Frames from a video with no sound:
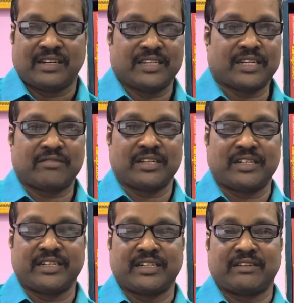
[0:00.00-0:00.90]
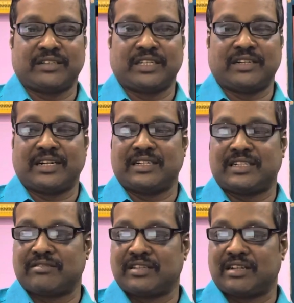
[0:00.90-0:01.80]
இதற்கு வந்துட்டு இந்த
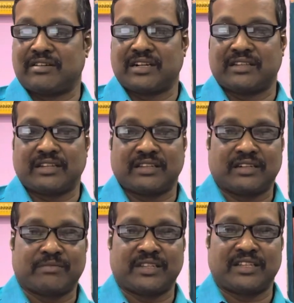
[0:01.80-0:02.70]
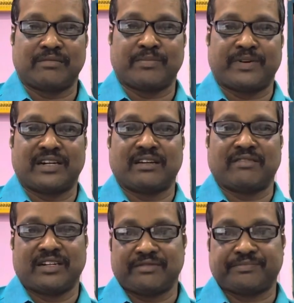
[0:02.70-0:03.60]
நிகழ்ச்சியை வந்து அவர்கள் திரும்ப திரும்ப பார்க்க
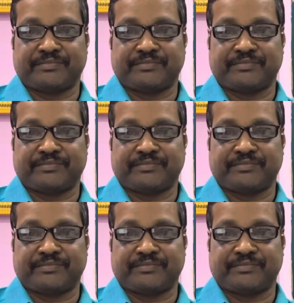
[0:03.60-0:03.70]
வேண்டும்